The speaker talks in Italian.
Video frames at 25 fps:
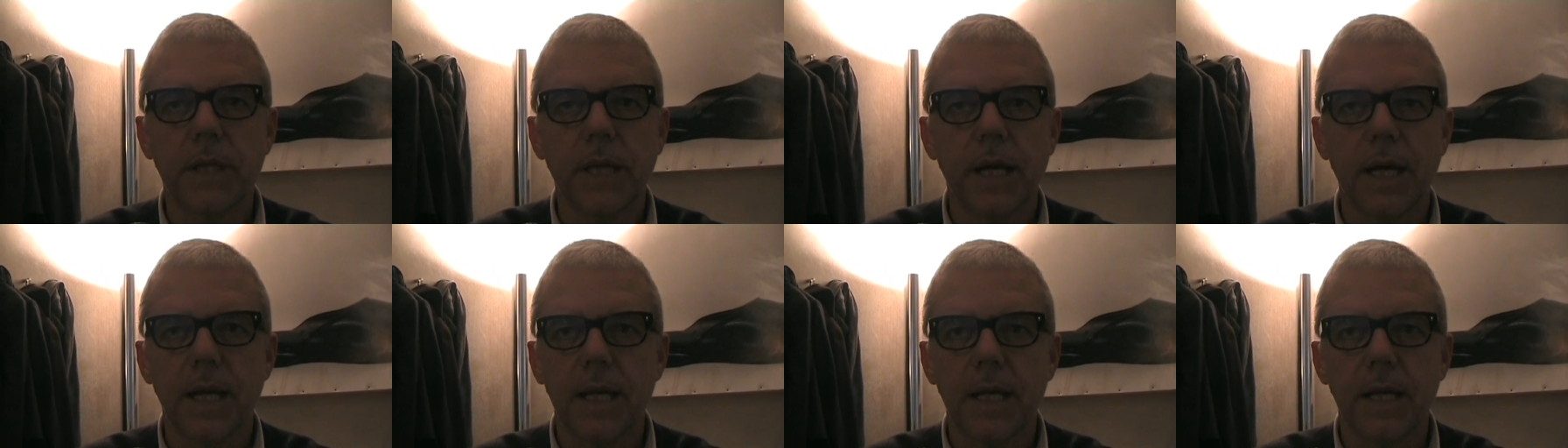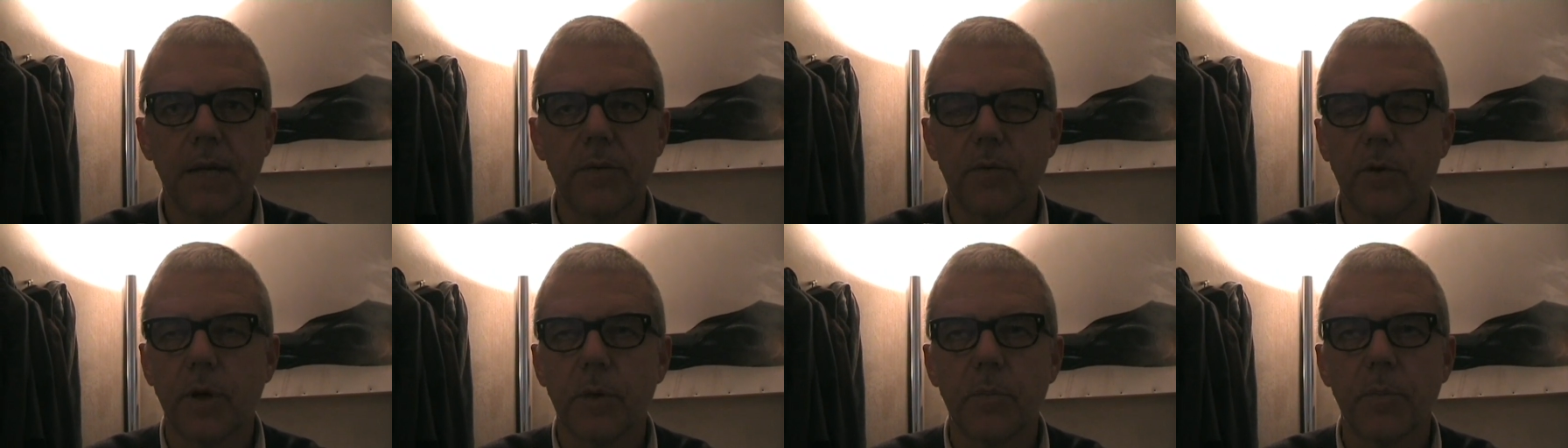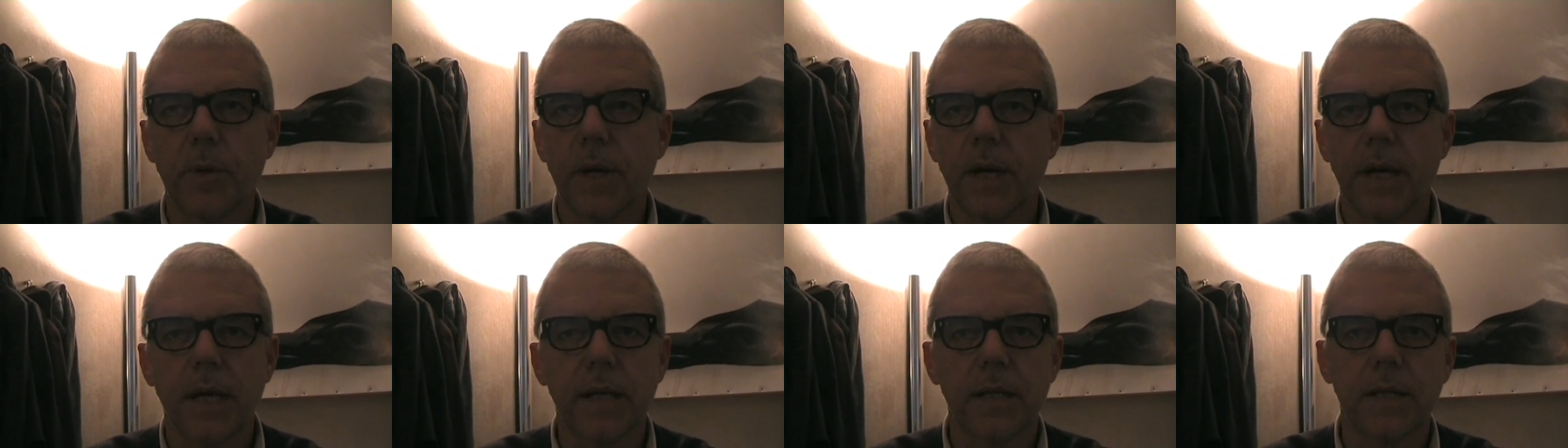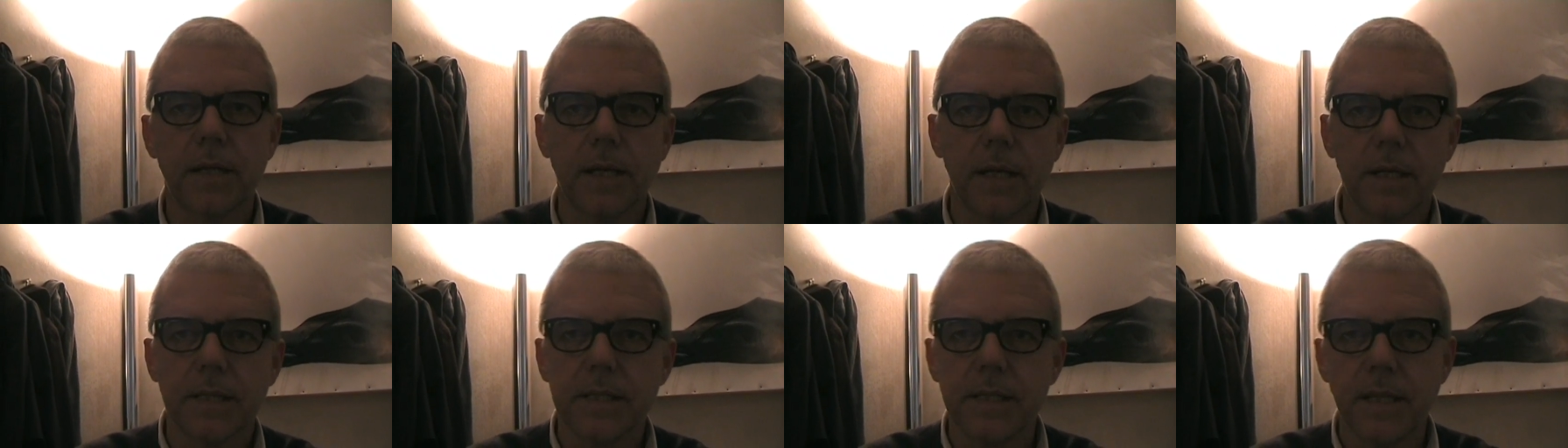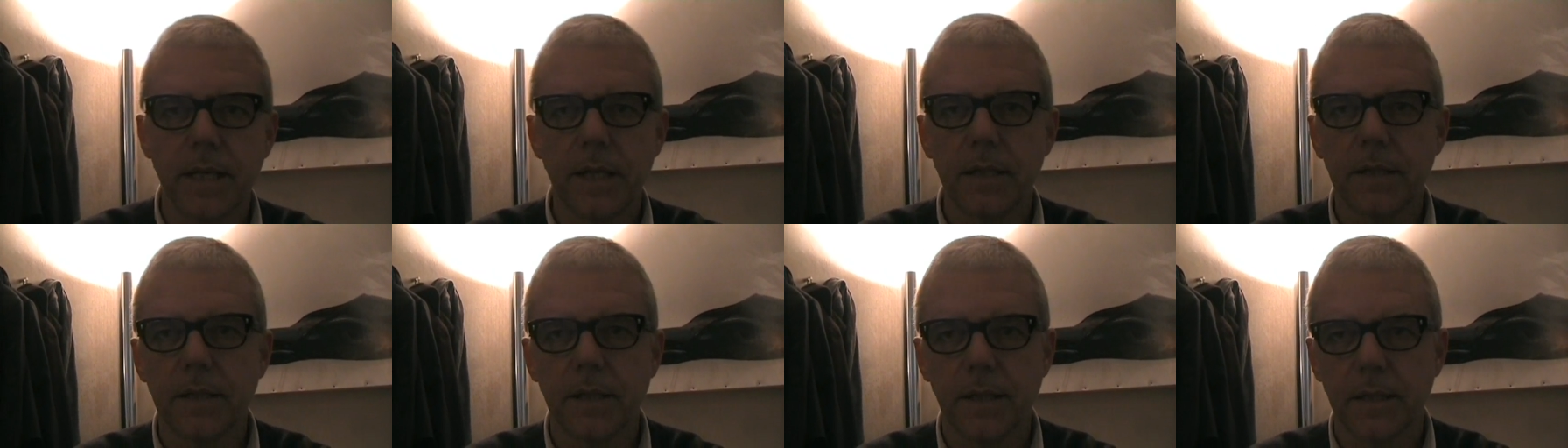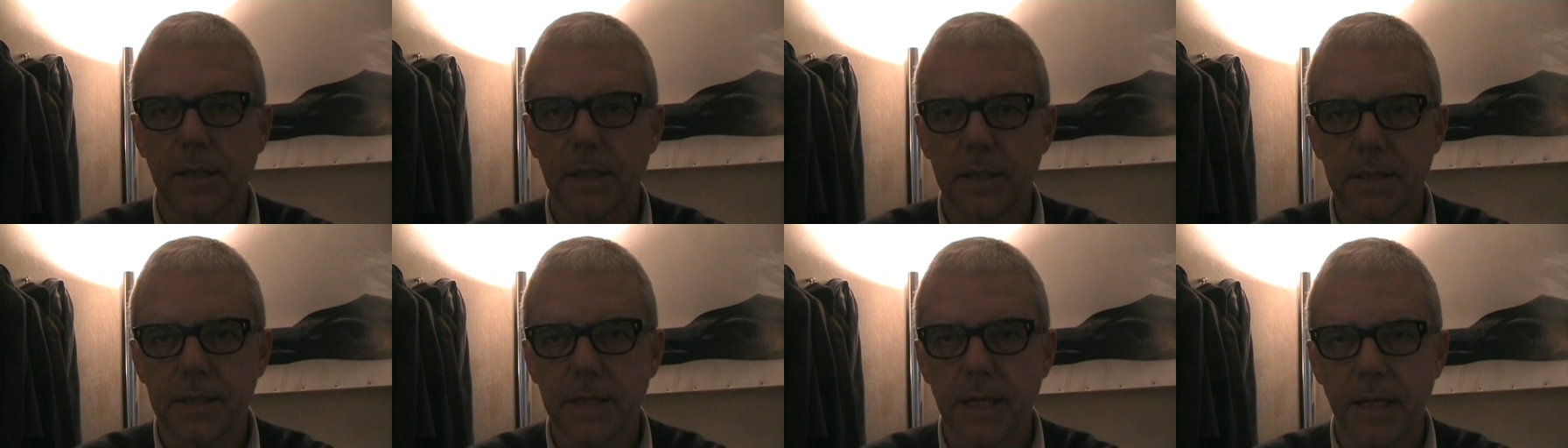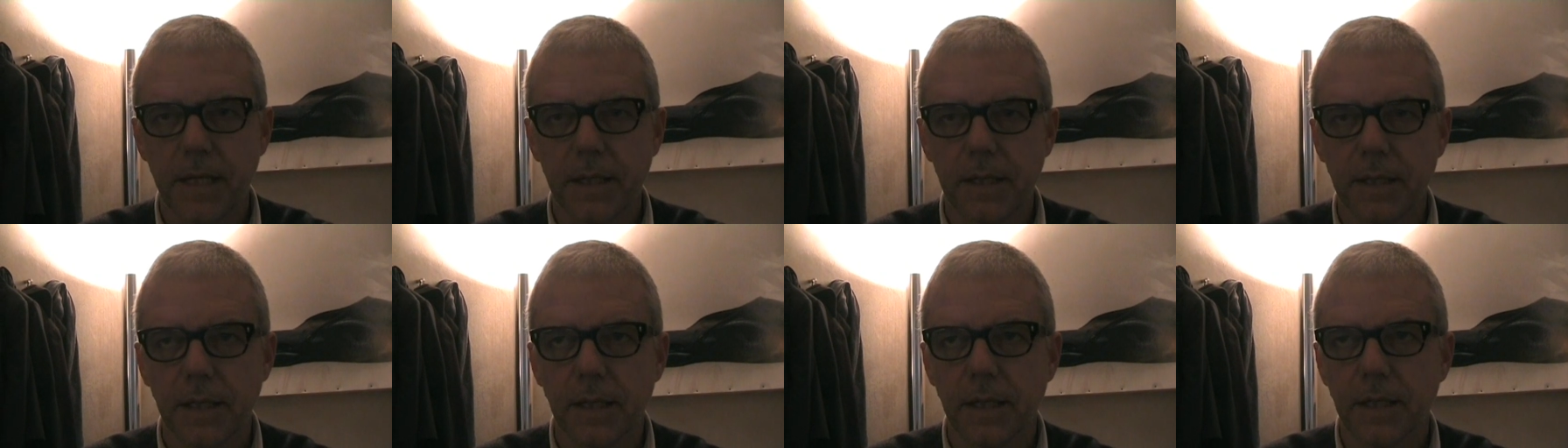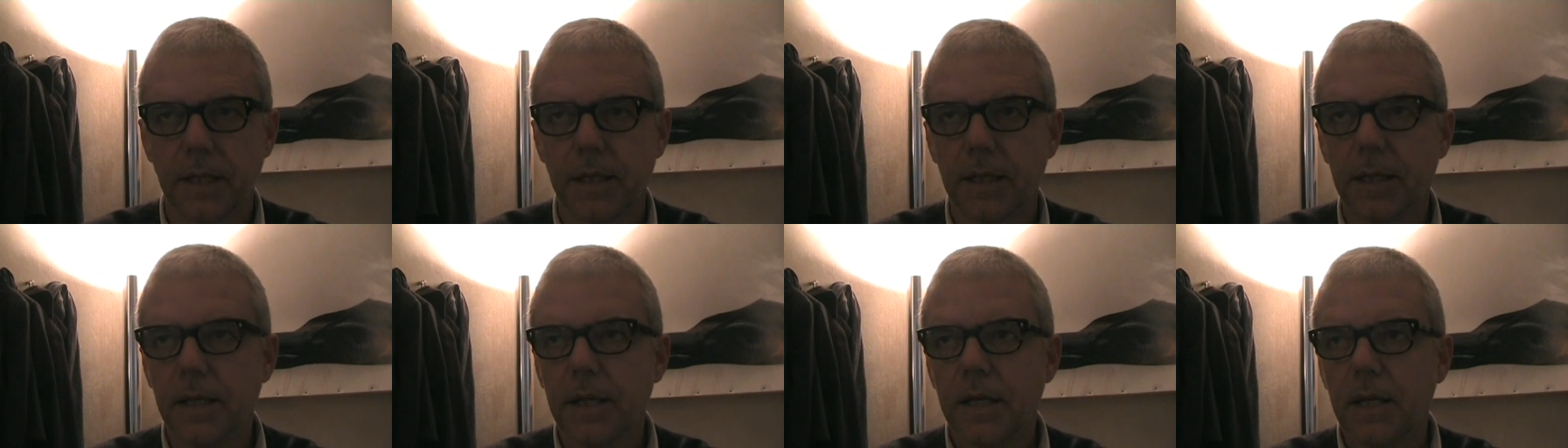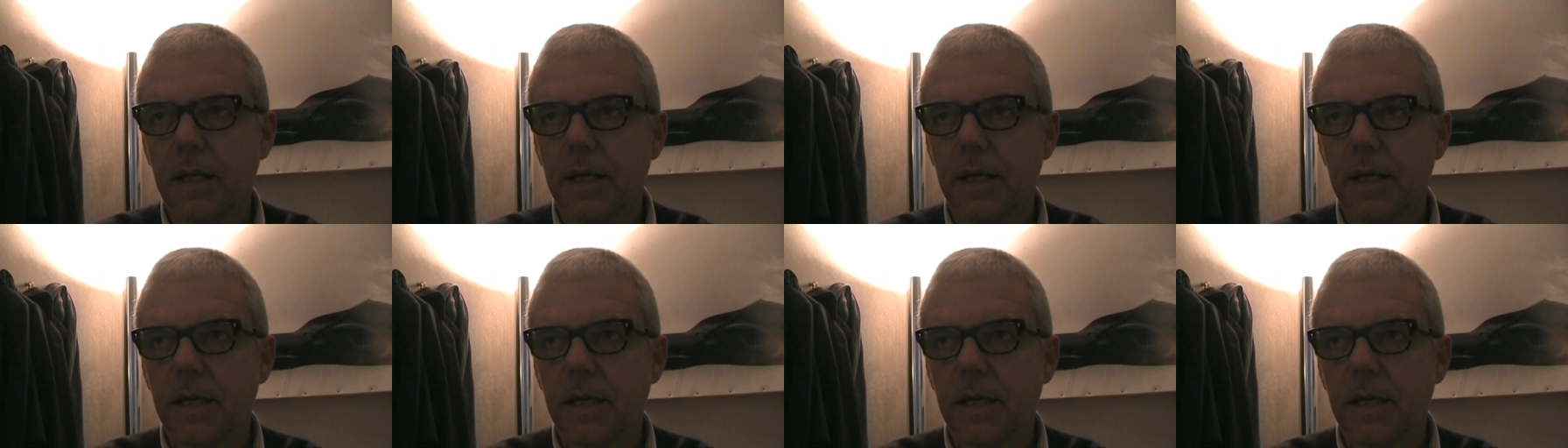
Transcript: tale vorrei parlare da azienda ad azienda,